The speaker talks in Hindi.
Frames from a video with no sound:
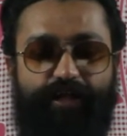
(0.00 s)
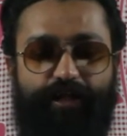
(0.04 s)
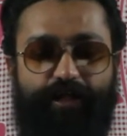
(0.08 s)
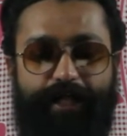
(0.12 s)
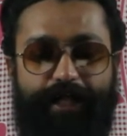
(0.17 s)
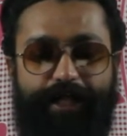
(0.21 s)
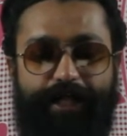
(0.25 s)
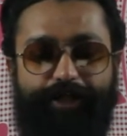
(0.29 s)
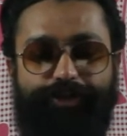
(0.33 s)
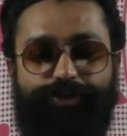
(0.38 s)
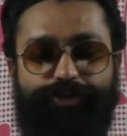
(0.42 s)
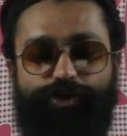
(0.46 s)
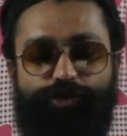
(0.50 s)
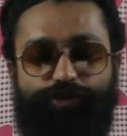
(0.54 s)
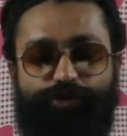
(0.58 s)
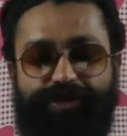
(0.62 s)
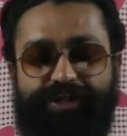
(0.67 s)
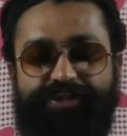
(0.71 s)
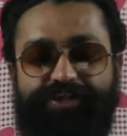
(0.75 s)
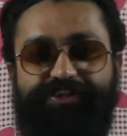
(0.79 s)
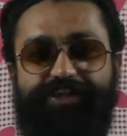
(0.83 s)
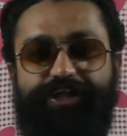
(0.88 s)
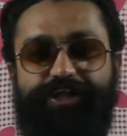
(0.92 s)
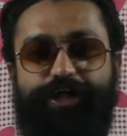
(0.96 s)
एक
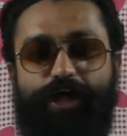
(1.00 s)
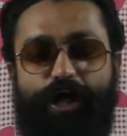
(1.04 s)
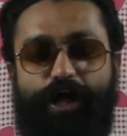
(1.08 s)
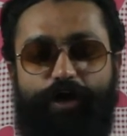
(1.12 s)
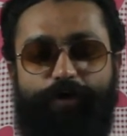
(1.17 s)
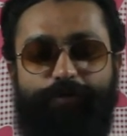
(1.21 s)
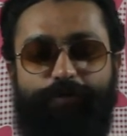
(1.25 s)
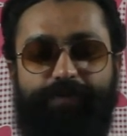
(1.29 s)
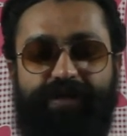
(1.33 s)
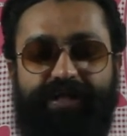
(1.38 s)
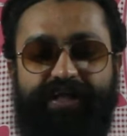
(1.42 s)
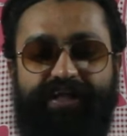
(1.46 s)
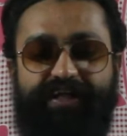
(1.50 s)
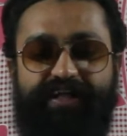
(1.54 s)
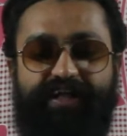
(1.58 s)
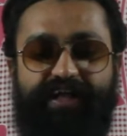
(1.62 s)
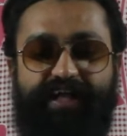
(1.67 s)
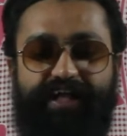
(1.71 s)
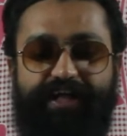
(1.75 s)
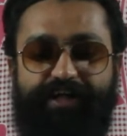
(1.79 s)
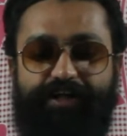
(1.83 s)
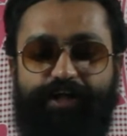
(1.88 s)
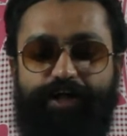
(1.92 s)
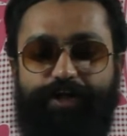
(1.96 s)
छोटे से गांव में
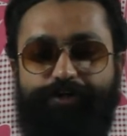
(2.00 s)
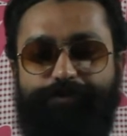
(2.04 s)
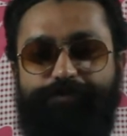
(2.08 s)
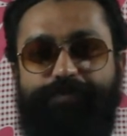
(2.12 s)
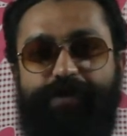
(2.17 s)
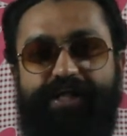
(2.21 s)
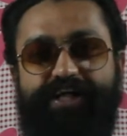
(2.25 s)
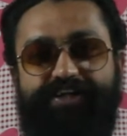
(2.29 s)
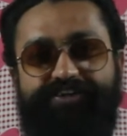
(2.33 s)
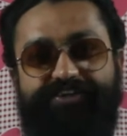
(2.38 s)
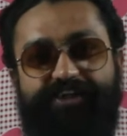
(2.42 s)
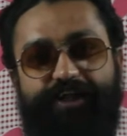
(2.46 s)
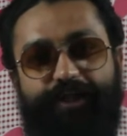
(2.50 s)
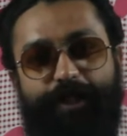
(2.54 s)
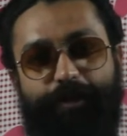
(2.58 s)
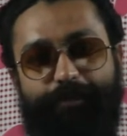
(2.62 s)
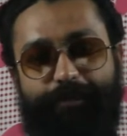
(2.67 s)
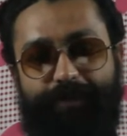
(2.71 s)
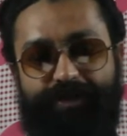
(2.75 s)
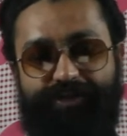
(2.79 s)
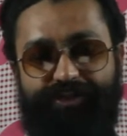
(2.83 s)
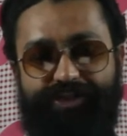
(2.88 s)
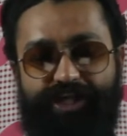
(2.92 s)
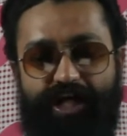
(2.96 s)
एक हस्बैंड इसलिए
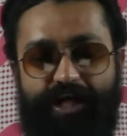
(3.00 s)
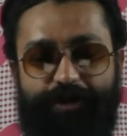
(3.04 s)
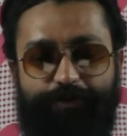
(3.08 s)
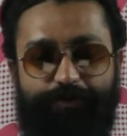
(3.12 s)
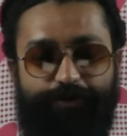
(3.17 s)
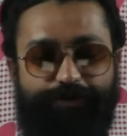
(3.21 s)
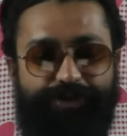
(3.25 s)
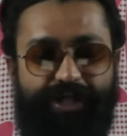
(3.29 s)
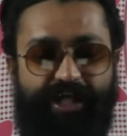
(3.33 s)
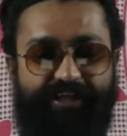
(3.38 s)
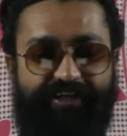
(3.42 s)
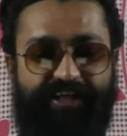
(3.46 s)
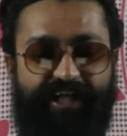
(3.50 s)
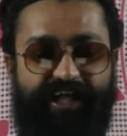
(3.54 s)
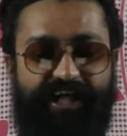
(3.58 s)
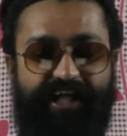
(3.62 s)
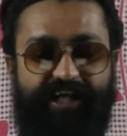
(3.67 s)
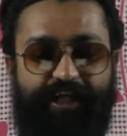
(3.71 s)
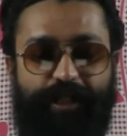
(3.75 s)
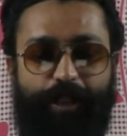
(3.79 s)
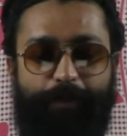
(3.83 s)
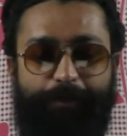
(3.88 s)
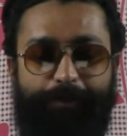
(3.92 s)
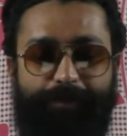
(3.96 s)
परेशान हो जाता
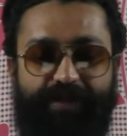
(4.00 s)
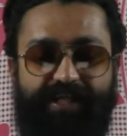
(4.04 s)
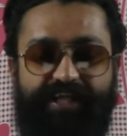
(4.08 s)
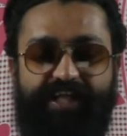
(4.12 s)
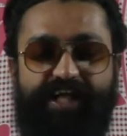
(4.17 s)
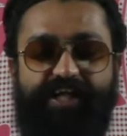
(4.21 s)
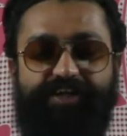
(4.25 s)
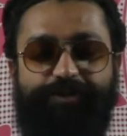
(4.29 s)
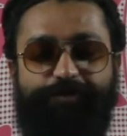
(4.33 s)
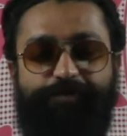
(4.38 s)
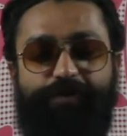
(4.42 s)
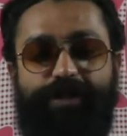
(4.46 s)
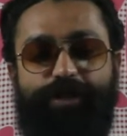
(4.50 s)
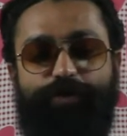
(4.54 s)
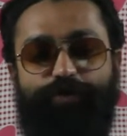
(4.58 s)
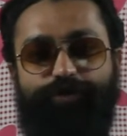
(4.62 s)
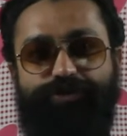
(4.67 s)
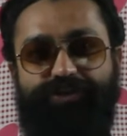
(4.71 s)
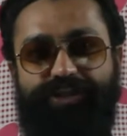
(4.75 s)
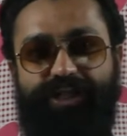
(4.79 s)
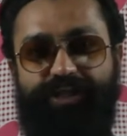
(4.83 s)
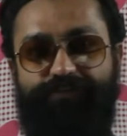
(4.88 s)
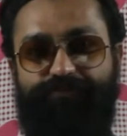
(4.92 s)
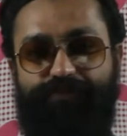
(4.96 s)
है कि पीरियड्स में
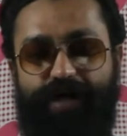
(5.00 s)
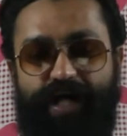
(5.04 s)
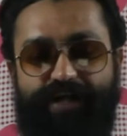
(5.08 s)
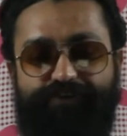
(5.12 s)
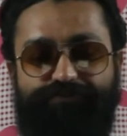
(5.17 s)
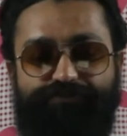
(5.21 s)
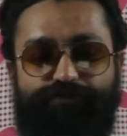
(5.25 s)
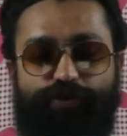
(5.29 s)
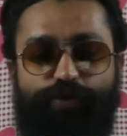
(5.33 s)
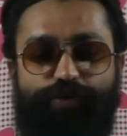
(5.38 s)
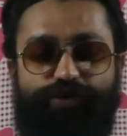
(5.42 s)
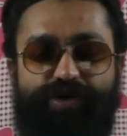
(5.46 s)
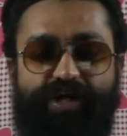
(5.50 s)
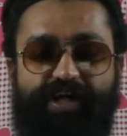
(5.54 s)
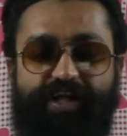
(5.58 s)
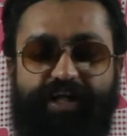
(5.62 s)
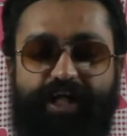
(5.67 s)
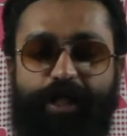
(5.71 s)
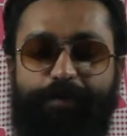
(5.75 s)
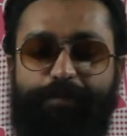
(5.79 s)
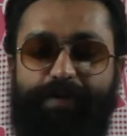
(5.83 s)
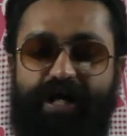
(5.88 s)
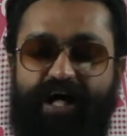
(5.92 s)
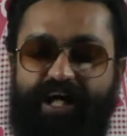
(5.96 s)
उसकी वाइफ को घर
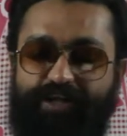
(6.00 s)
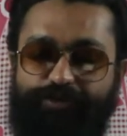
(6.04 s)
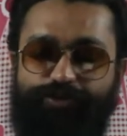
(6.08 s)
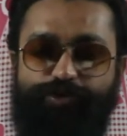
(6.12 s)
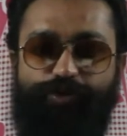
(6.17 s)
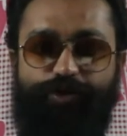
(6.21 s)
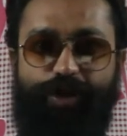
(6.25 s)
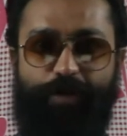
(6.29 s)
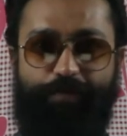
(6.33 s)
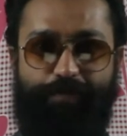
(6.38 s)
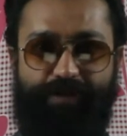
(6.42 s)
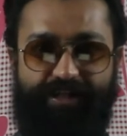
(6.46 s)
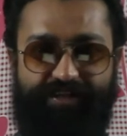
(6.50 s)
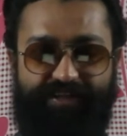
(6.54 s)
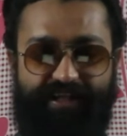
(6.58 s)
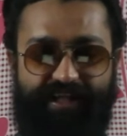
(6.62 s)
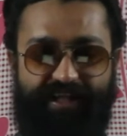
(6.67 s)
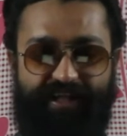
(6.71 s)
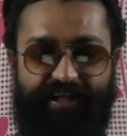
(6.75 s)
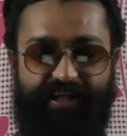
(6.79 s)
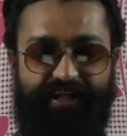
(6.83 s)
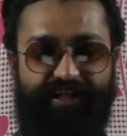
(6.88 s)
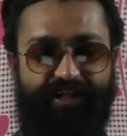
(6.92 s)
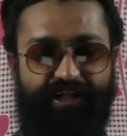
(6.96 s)
के बाहर सोना पड़ता
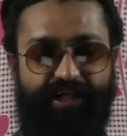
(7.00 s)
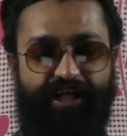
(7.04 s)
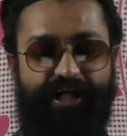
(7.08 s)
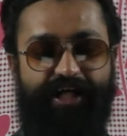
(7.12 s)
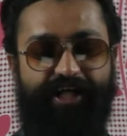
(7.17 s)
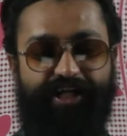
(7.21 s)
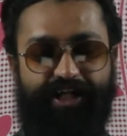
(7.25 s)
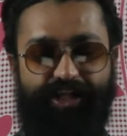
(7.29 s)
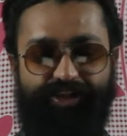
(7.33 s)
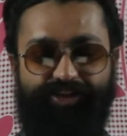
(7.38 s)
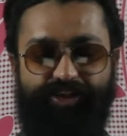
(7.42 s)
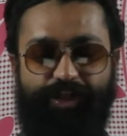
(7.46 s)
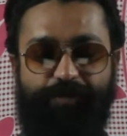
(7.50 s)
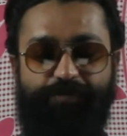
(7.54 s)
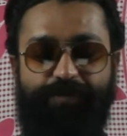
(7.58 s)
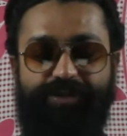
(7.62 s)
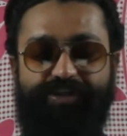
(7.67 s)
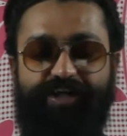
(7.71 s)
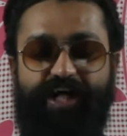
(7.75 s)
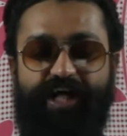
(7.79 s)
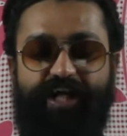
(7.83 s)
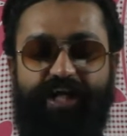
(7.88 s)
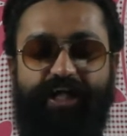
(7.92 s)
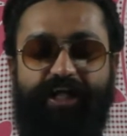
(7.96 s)
है किचन में
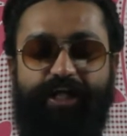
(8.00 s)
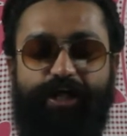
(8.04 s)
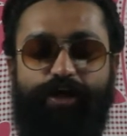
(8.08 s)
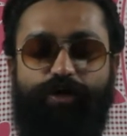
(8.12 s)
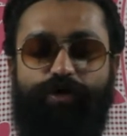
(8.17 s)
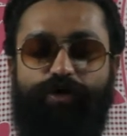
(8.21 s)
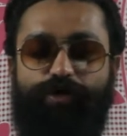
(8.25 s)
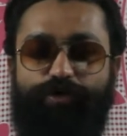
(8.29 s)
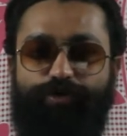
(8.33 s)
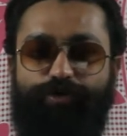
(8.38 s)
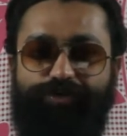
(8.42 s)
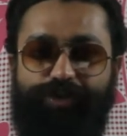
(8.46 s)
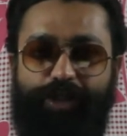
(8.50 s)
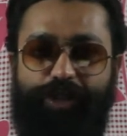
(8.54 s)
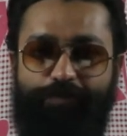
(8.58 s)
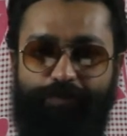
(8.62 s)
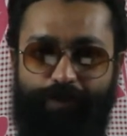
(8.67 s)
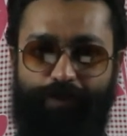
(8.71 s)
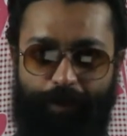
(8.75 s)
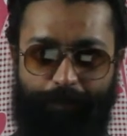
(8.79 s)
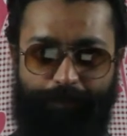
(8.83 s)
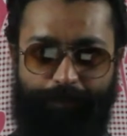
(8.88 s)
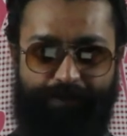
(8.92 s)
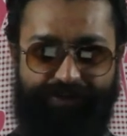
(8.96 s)
जाने और उसकी
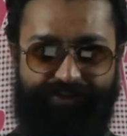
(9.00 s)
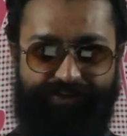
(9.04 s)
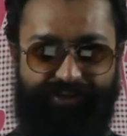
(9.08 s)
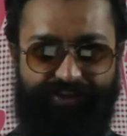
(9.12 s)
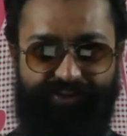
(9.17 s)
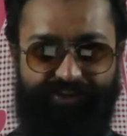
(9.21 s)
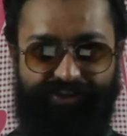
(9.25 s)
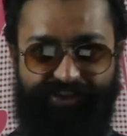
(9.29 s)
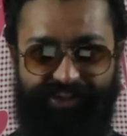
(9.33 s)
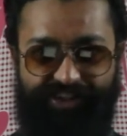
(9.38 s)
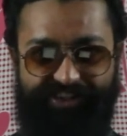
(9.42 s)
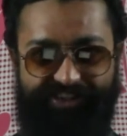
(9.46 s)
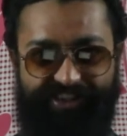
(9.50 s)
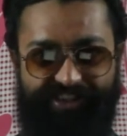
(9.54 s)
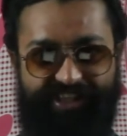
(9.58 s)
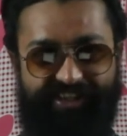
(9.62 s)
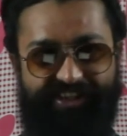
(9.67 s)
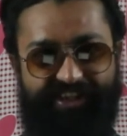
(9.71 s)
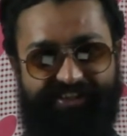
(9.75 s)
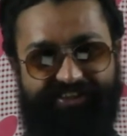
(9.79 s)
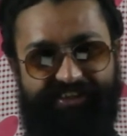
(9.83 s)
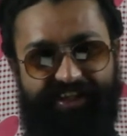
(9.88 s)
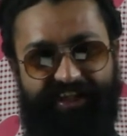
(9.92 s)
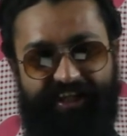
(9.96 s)
मनपसंद चीज़ें
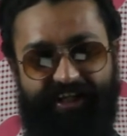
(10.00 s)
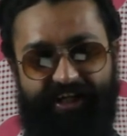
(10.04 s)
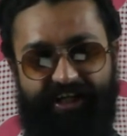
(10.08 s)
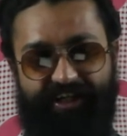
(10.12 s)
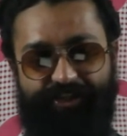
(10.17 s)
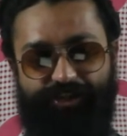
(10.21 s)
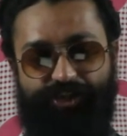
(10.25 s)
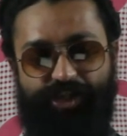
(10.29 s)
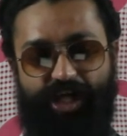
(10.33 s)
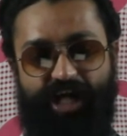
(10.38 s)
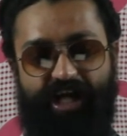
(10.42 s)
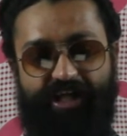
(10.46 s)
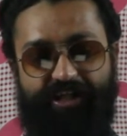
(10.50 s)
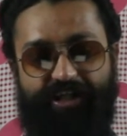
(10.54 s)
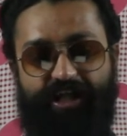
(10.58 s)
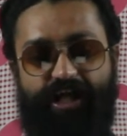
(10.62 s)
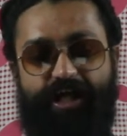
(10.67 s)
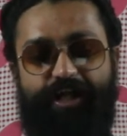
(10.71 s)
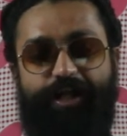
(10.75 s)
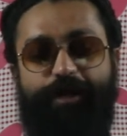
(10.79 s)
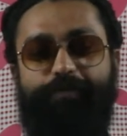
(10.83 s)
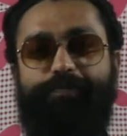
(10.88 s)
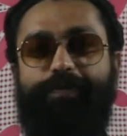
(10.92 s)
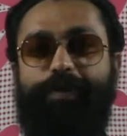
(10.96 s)
जैसे कि अचार
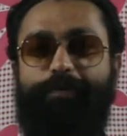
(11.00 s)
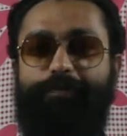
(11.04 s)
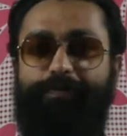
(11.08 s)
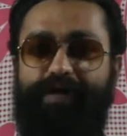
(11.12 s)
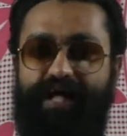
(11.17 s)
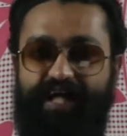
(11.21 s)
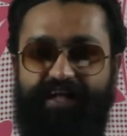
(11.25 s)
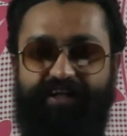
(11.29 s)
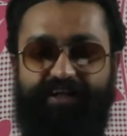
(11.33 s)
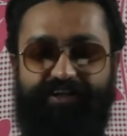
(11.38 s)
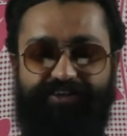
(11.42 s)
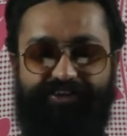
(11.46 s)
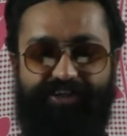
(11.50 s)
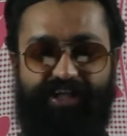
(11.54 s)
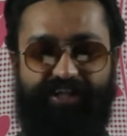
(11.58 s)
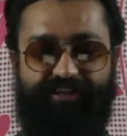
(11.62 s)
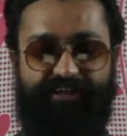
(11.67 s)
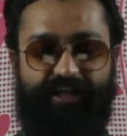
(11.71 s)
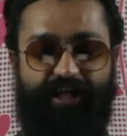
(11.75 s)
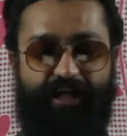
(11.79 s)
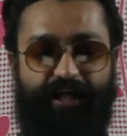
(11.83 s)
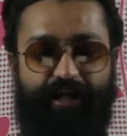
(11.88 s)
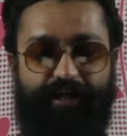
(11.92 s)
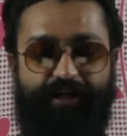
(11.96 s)
खाने पर बैन लग
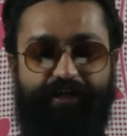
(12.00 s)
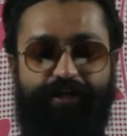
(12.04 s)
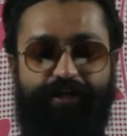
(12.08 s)
जाता है